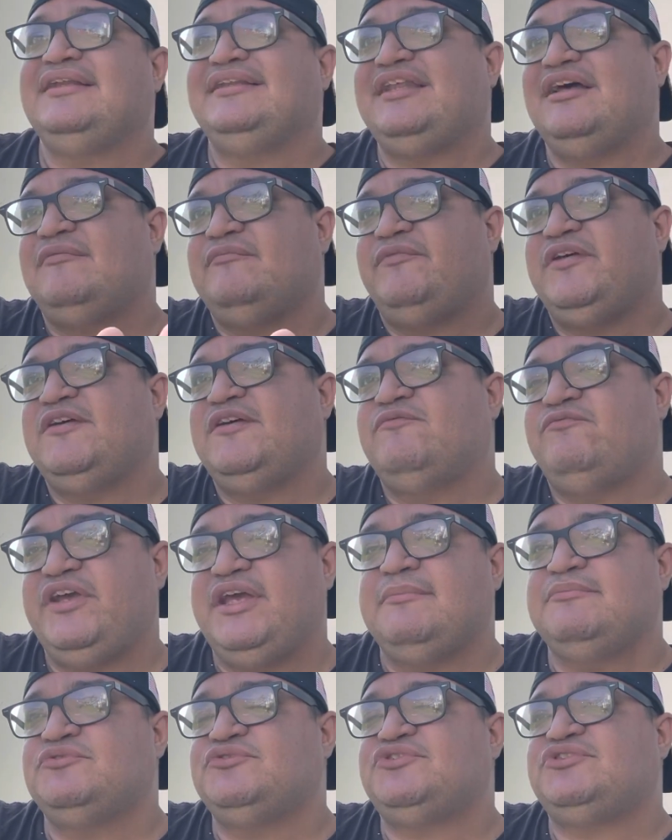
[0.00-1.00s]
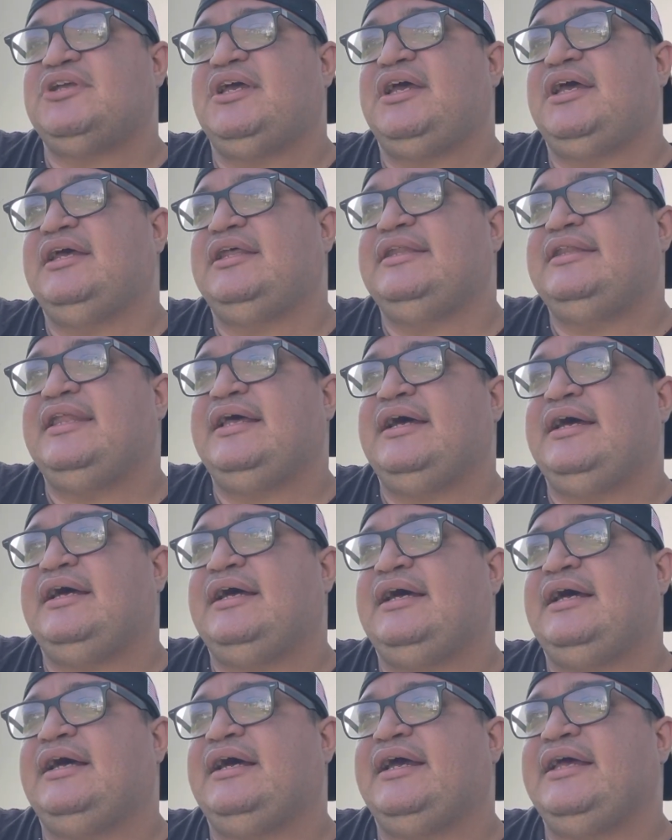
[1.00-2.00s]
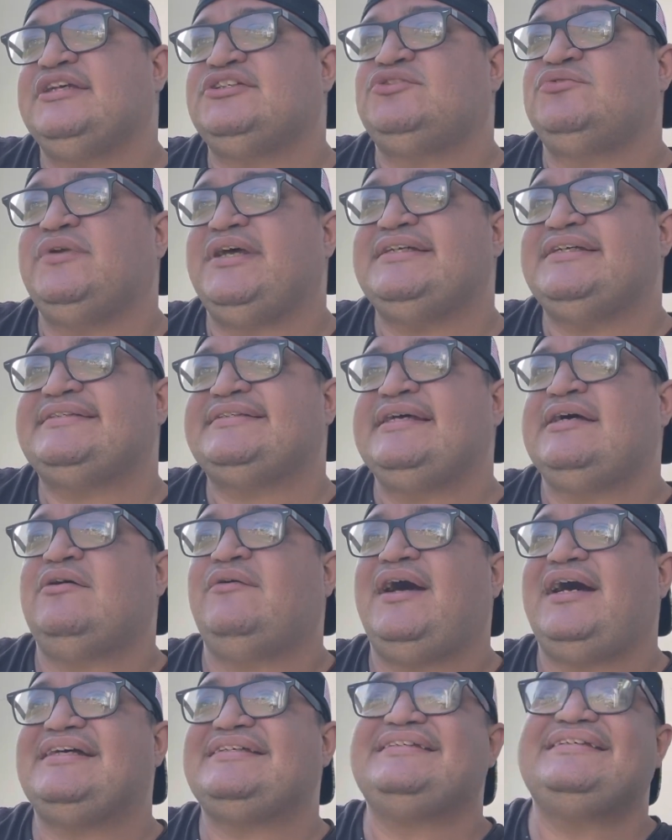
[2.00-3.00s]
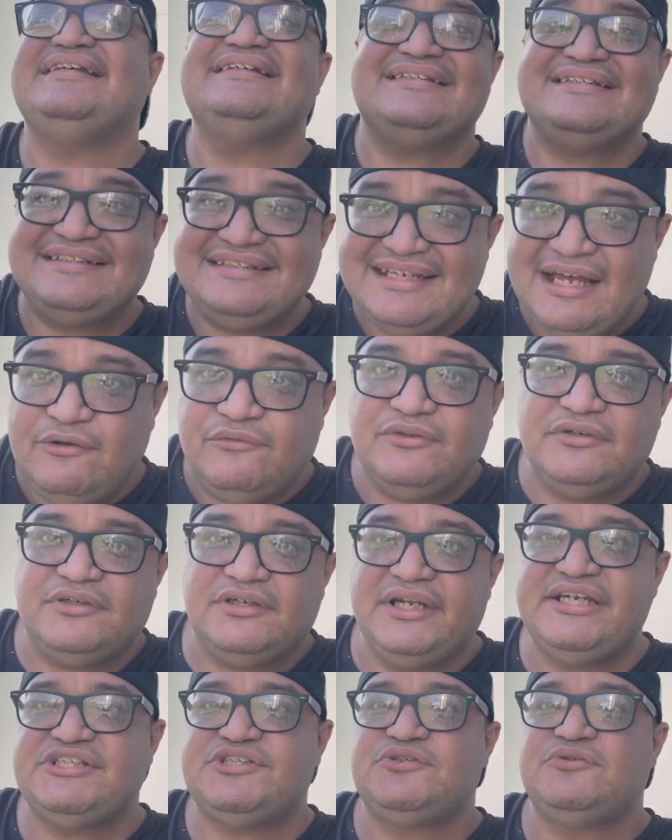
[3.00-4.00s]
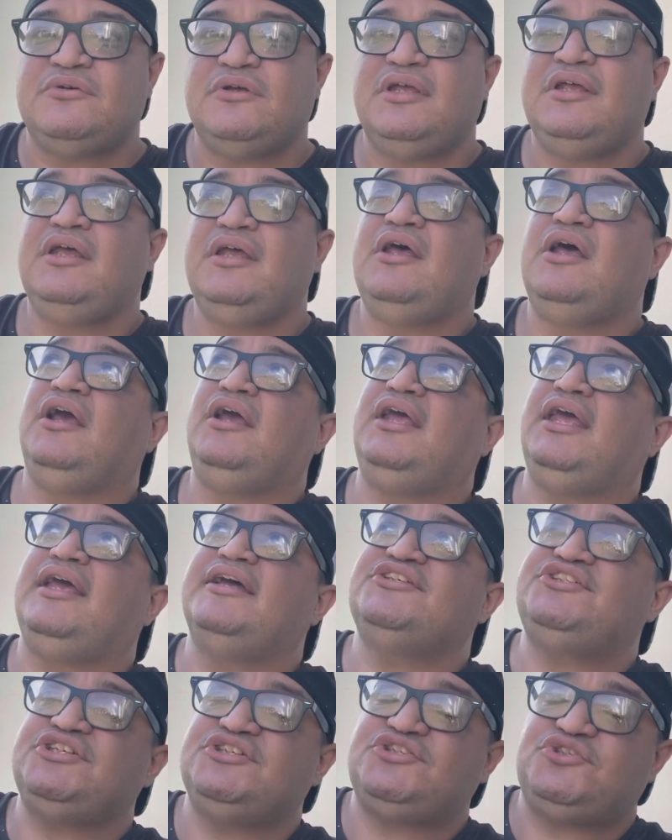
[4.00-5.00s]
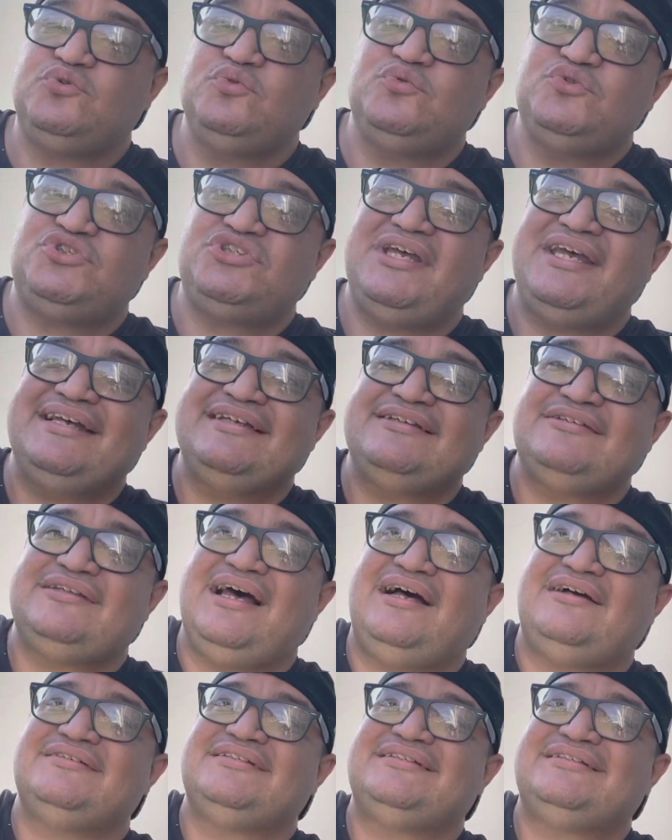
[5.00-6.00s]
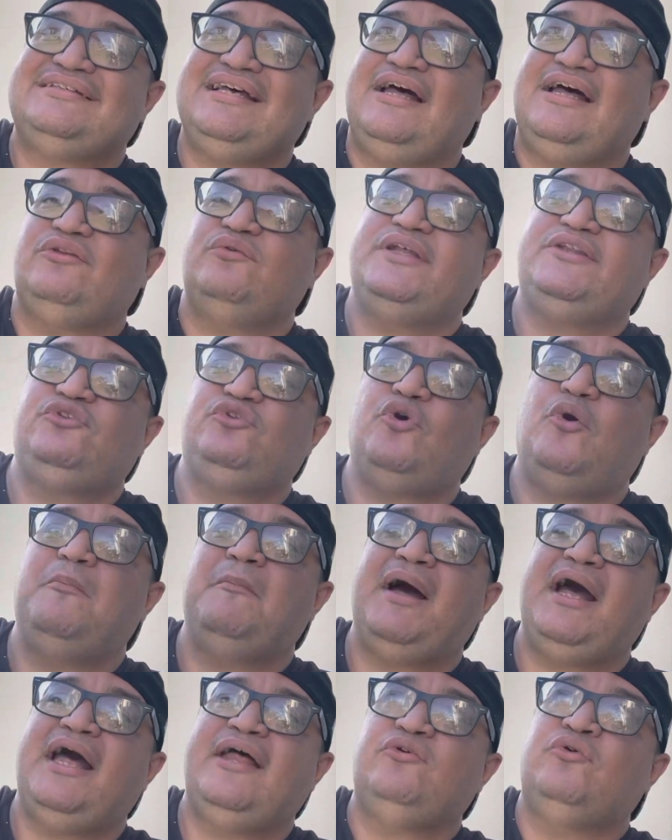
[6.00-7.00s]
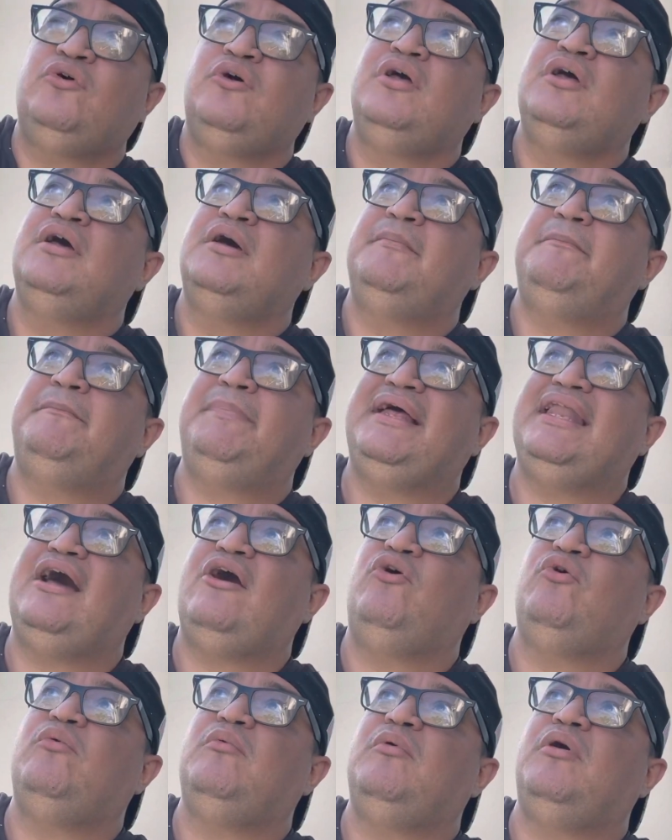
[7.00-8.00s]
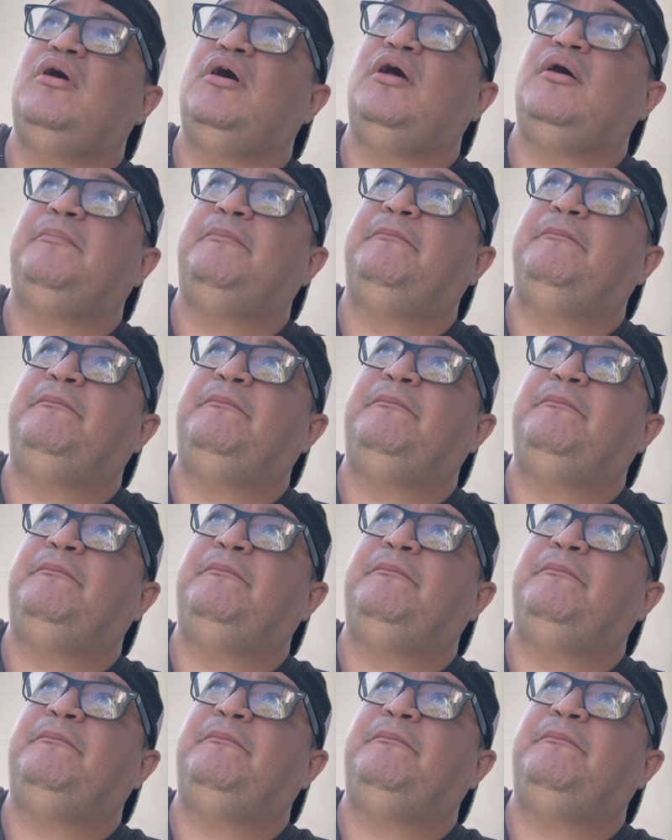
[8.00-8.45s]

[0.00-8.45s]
Também vemos é, na ressurreição, a ascensão do Cristo, que Jesus é alçado, é tomado pela um, uh,